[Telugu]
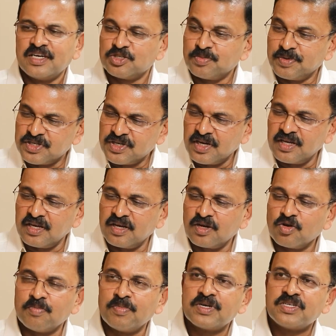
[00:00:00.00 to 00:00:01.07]
ఎస్పెషలీ
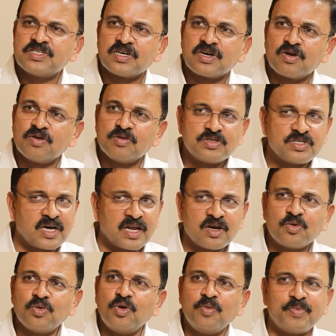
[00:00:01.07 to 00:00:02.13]
కొబ్బరి చెట్లు
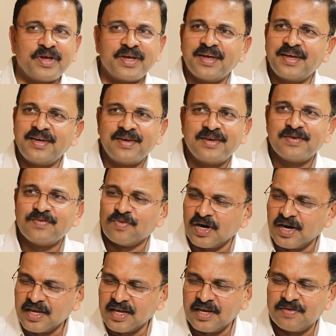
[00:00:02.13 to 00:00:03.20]
చాలా కూలిపోయాయి
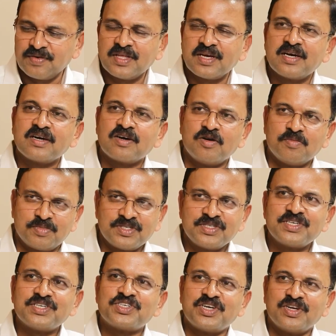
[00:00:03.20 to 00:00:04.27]
వాళ్ళకి ఏ విధంగా
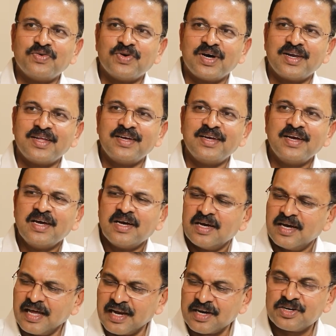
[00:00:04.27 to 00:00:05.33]
కాంపెన్సేషన్ ఇవ్వాలి
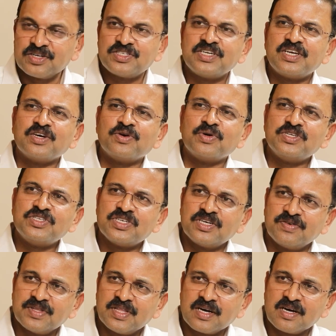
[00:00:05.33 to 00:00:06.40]
ఎలక్ట్రిసిటీ గురించి
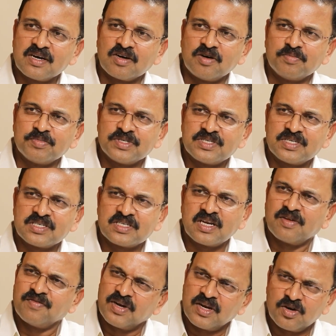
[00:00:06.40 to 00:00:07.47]
ఏ విధంగా
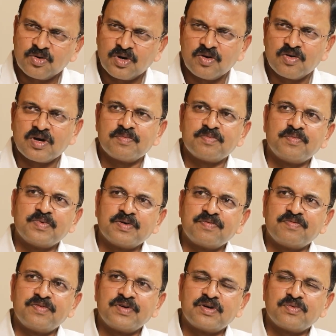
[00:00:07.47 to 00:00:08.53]
కాంపెన్సేషన్ ఇవన్నీ కూడా ఒక
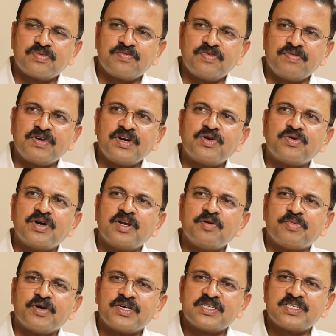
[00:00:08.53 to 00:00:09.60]
ఫిఫ్టీన్
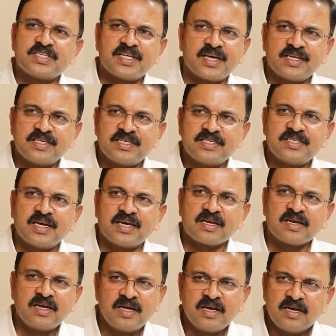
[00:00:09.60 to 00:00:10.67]
ట్వంటీ పాయింట్స్ తయారు చేసి
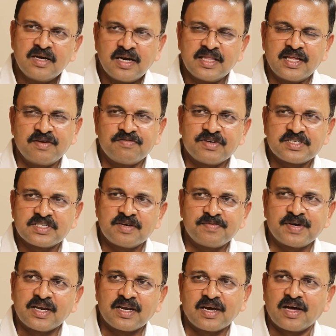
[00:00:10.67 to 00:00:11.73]
ఆయన అదే నేను ఫస్ట్
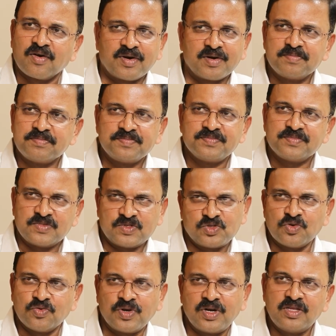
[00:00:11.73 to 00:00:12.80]
టైం ఆయన కలవడం
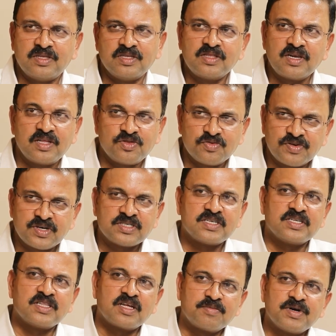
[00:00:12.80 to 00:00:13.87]
సో ఓన్లీ తితిలి తుఫాన్
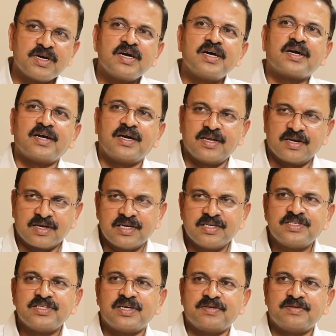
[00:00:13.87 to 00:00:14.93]
సందర్భంగా అక్కడ నేను
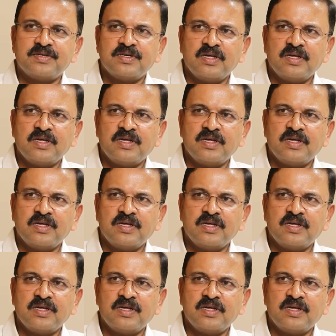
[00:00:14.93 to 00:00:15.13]
కలిశాను